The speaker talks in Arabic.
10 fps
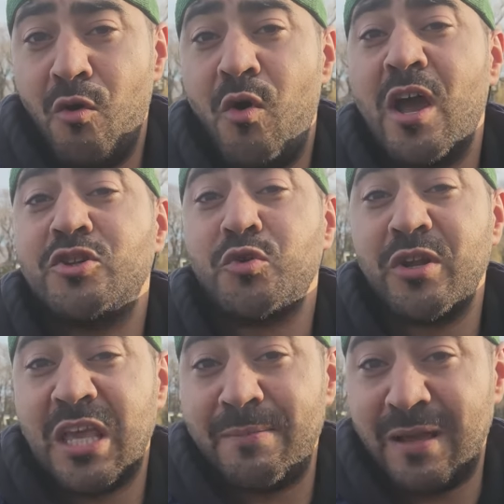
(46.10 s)
وهاد
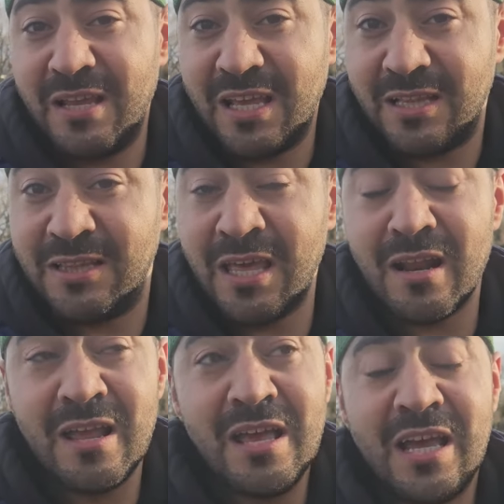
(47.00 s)
جورني كيبيك اللي
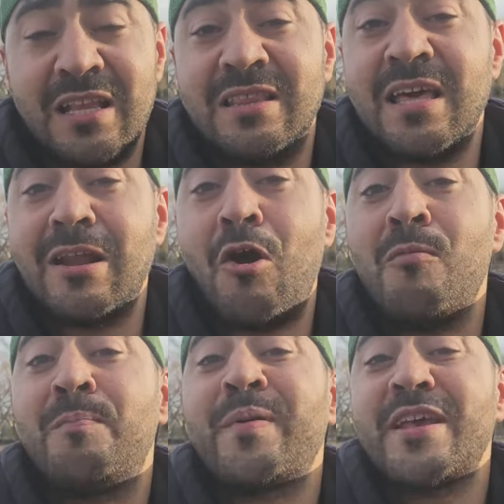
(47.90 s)
كدير كدار
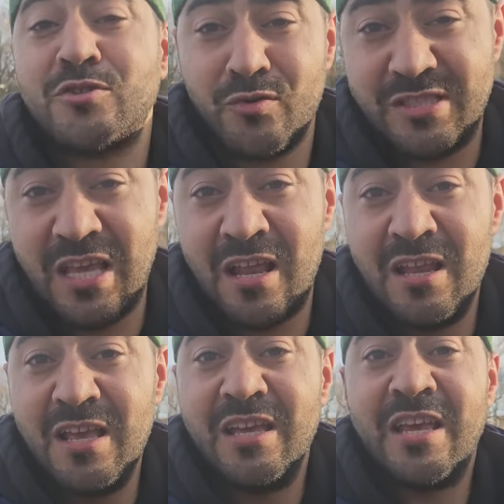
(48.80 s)
اون بريزونسيال
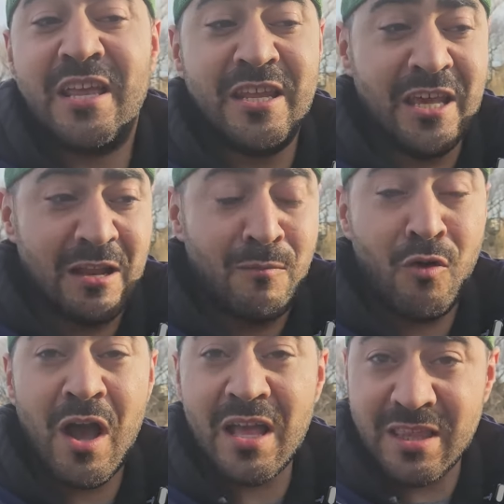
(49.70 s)
يعني
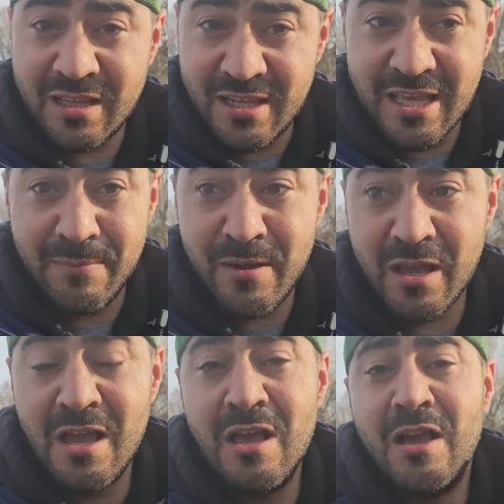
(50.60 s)
المقاطعه ديال
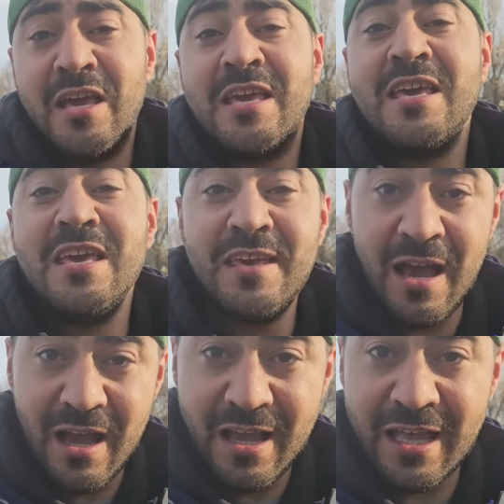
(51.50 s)
كيبيك
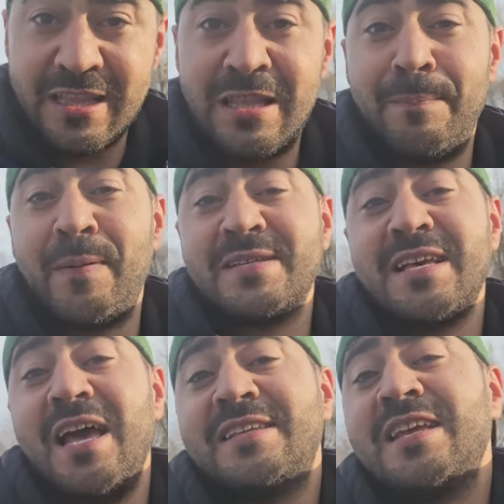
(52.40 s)
هي
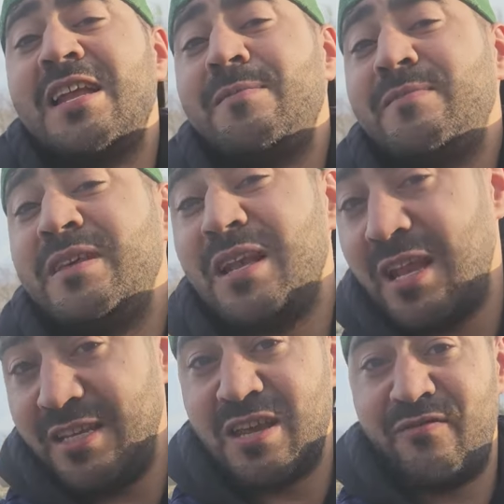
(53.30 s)
كديبلاصا حتى للمدينه
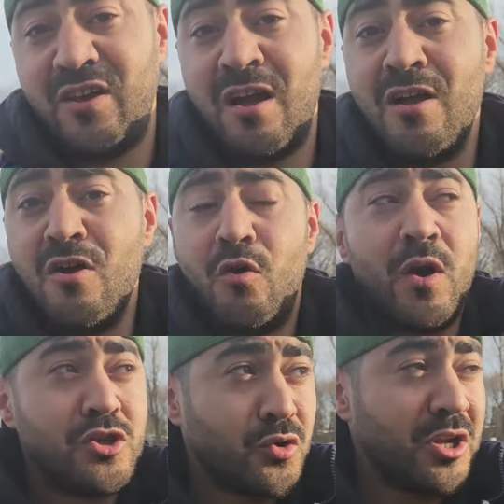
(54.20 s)
اللي انت فيها
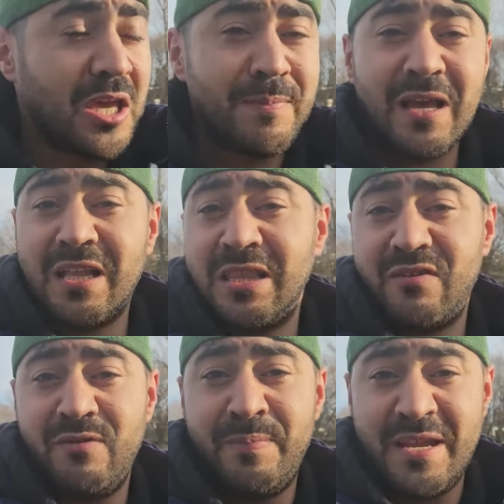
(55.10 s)
وهاد جورني كيبيك
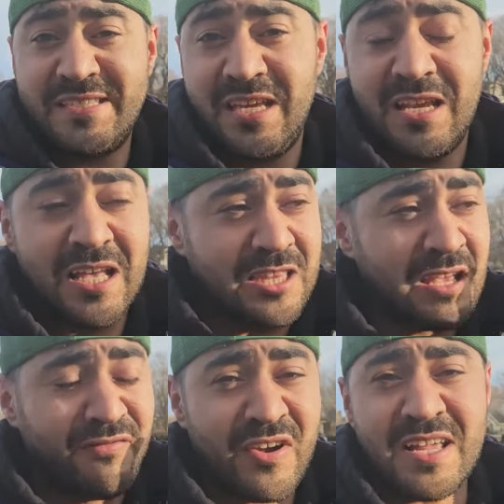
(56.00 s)
كدار في البرازيل
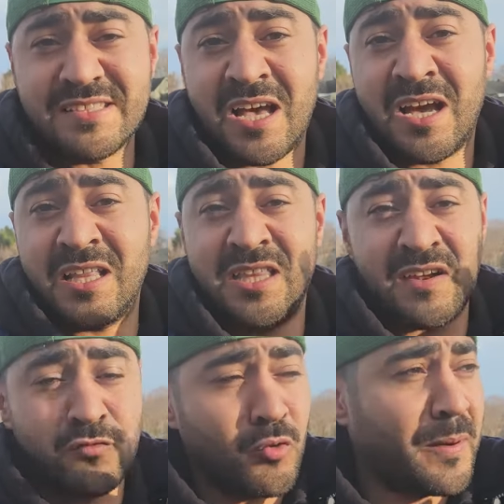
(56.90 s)
كدار في فرنسا
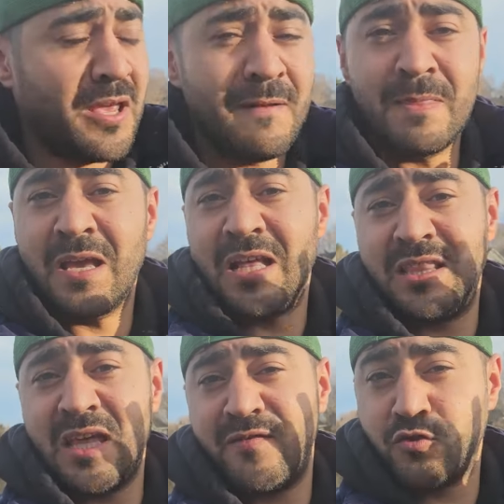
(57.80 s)
كدار في دبي
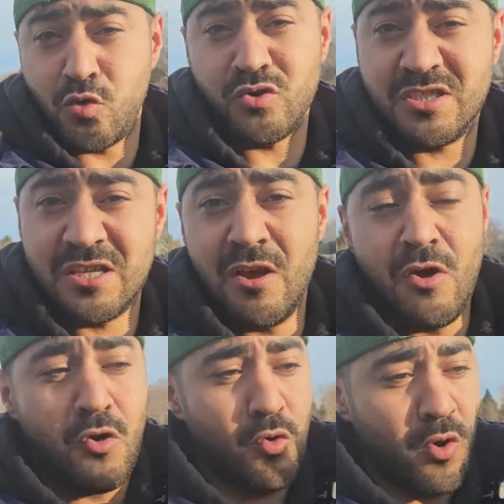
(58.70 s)
كدار في تونس
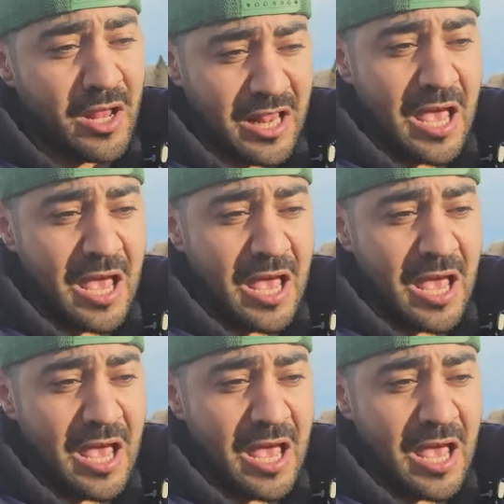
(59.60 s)
وهذا